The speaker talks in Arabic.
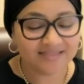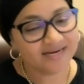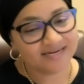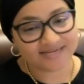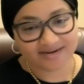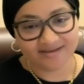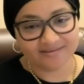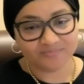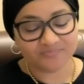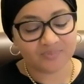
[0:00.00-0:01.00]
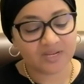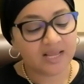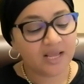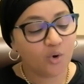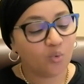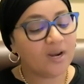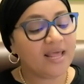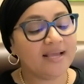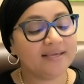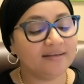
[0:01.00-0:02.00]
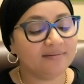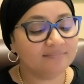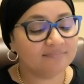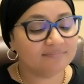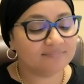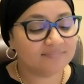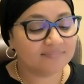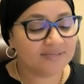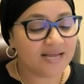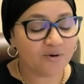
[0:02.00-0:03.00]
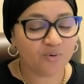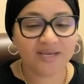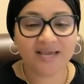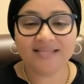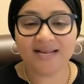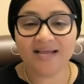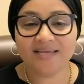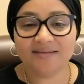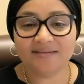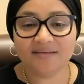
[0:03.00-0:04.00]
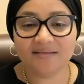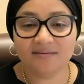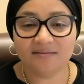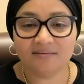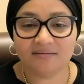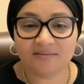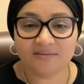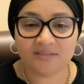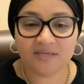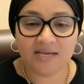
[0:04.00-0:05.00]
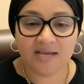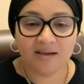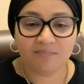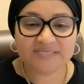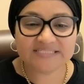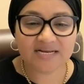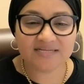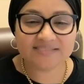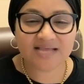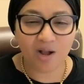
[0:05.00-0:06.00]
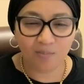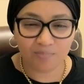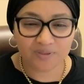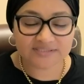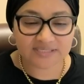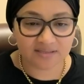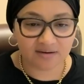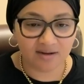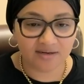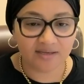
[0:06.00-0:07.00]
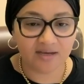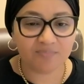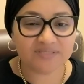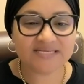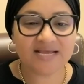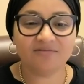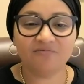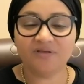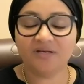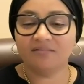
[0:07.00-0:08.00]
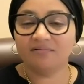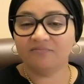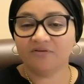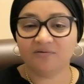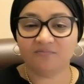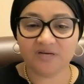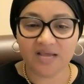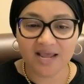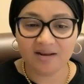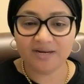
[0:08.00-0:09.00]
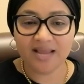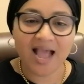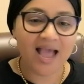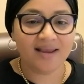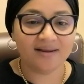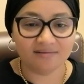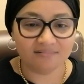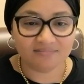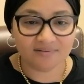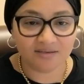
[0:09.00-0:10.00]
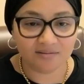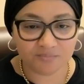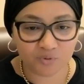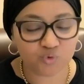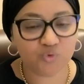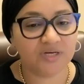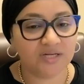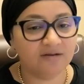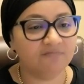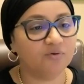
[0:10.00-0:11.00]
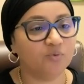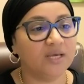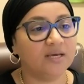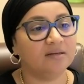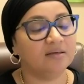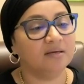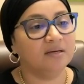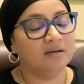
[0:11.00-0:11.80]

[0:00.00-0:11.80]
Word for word: دي نظرية ولكن لأنه حكاية الأكل دي مسألة صعب السيطرة عليها بالذات في في العالم الحالي اللي موجودين نحن فيه ده يعني